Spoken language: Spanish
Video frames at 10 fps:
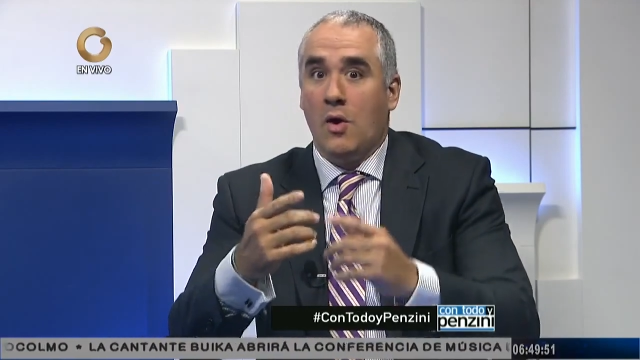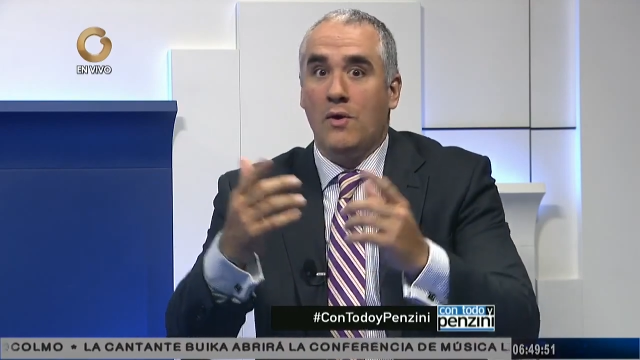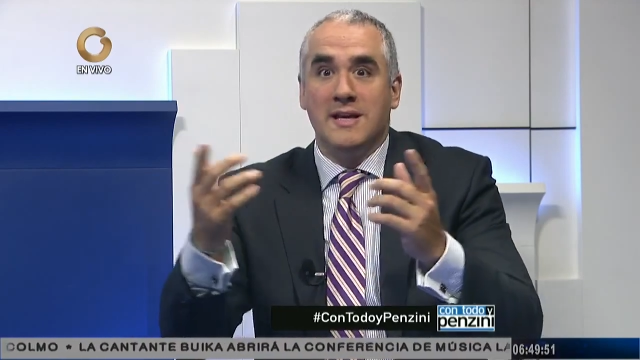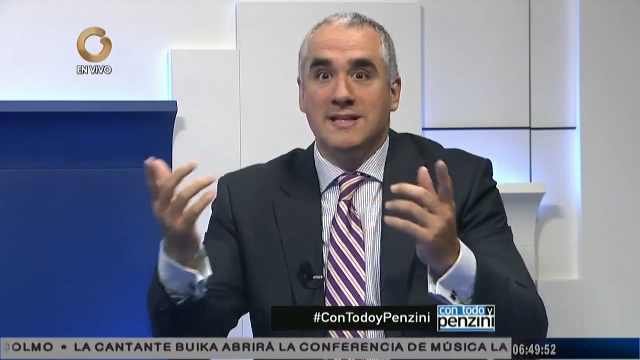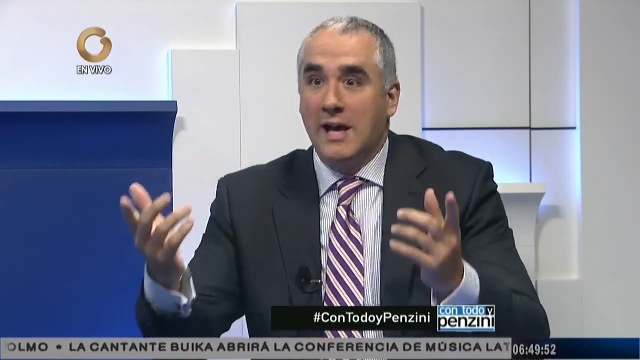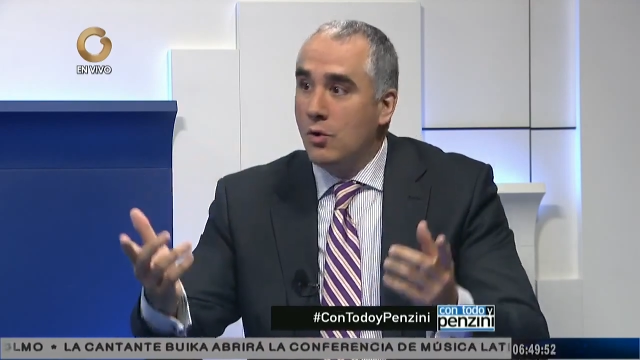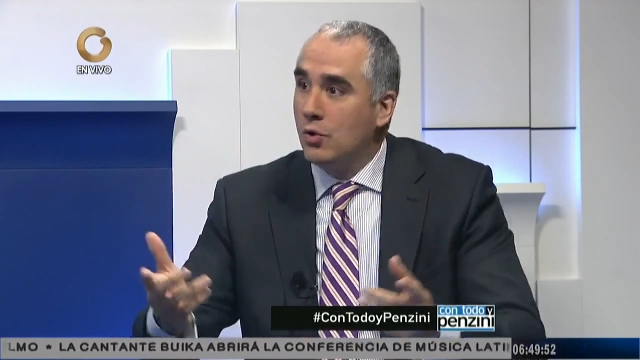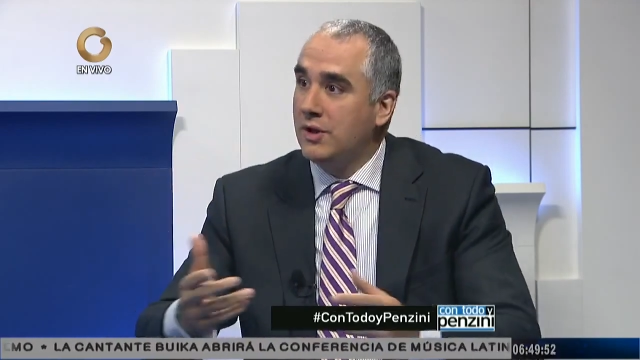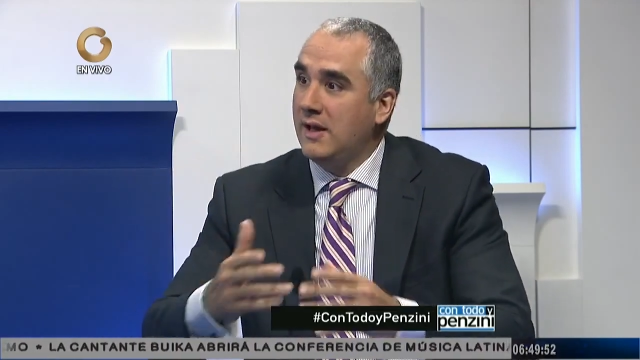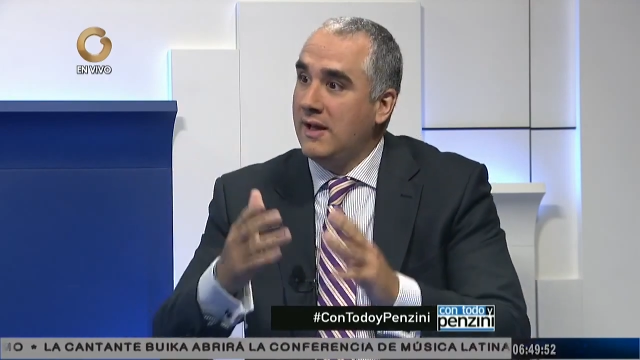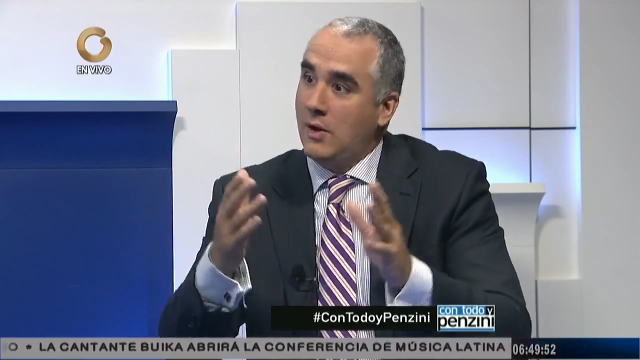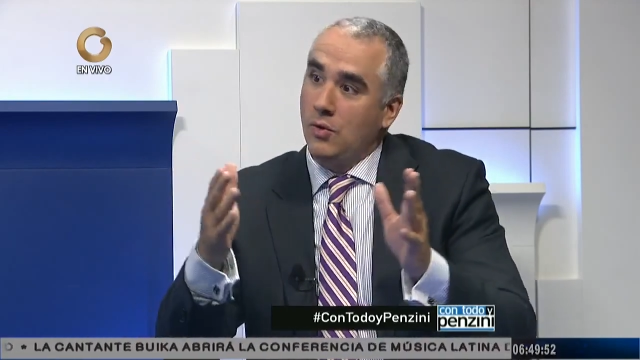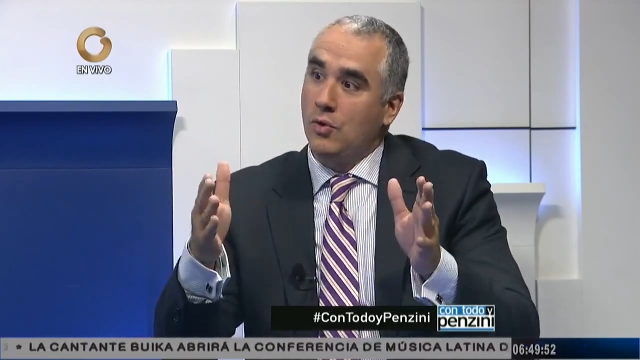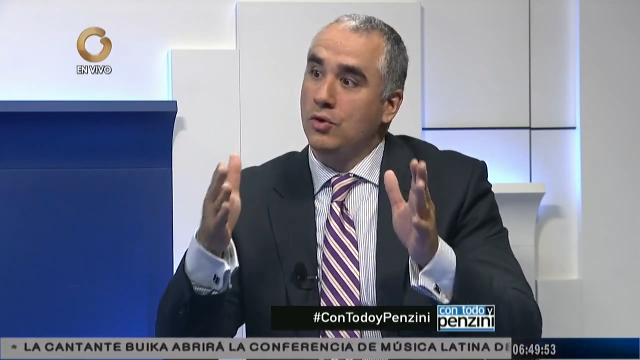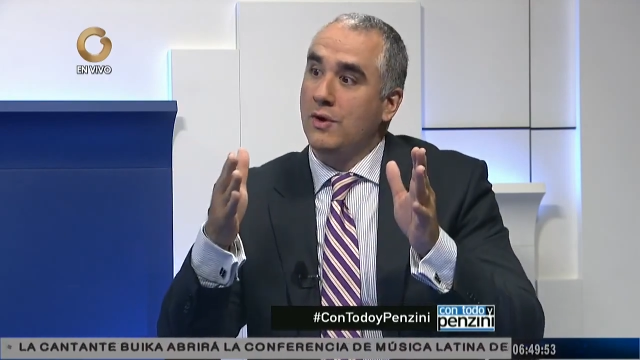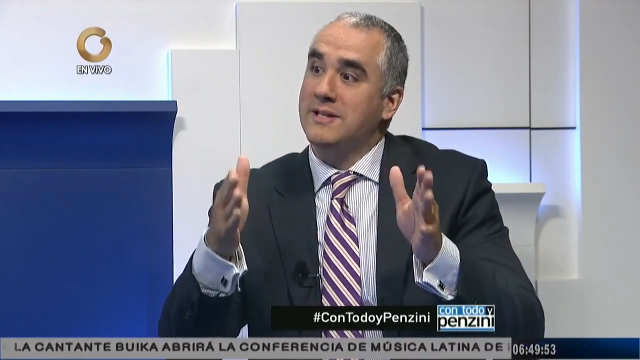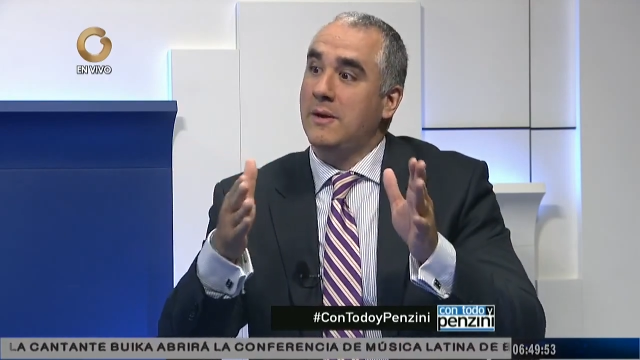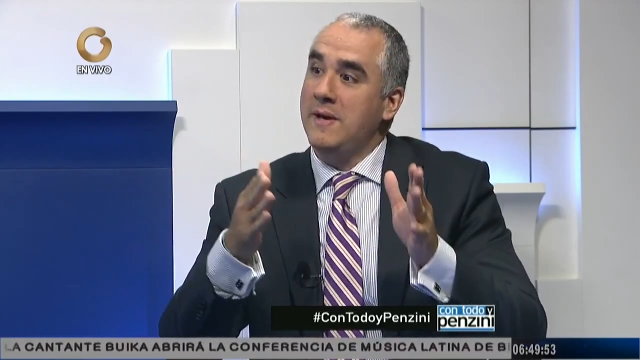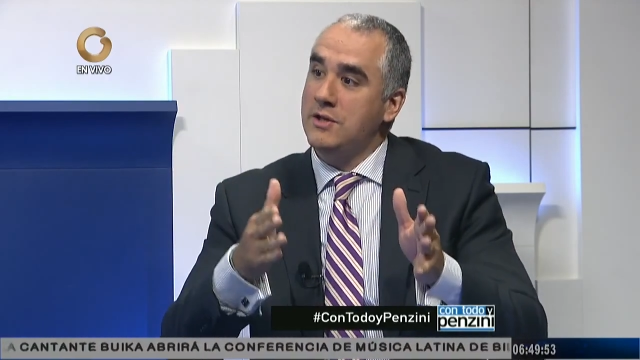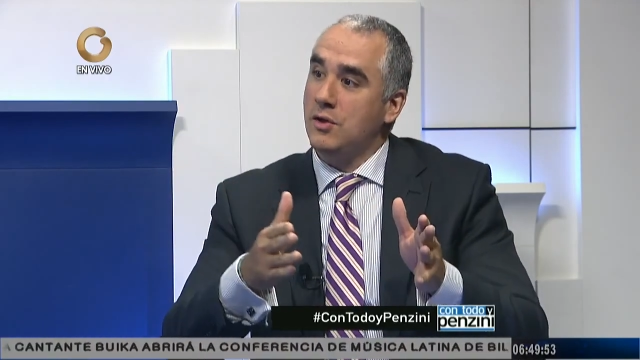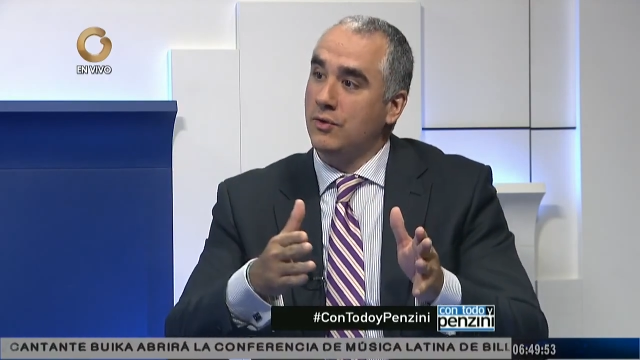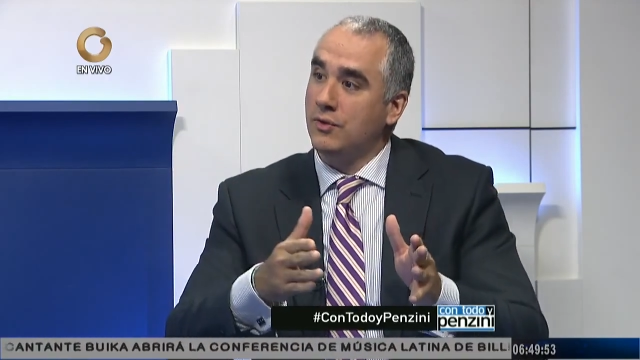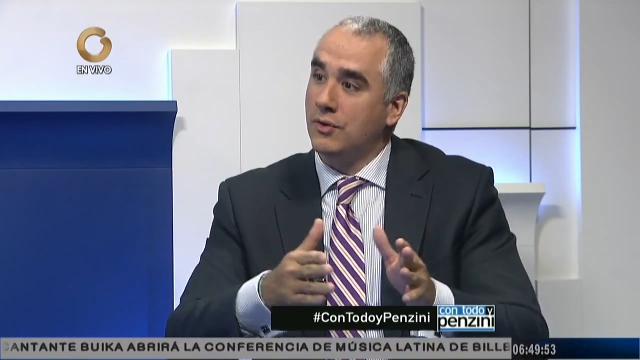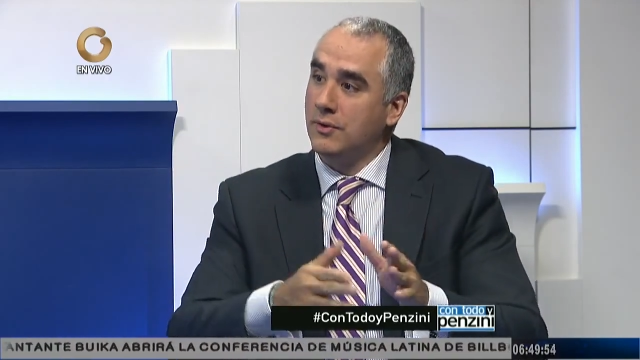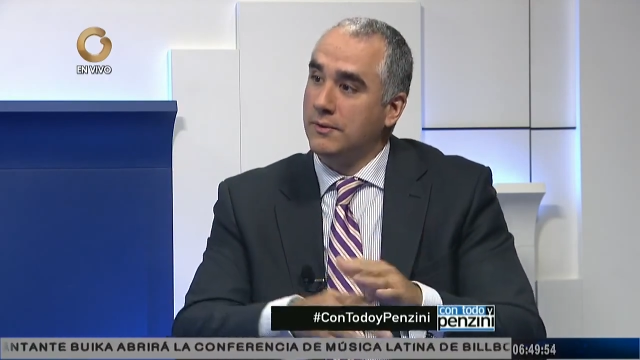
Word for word: oye, salud, en generar un conjunto de servicios. Fíjate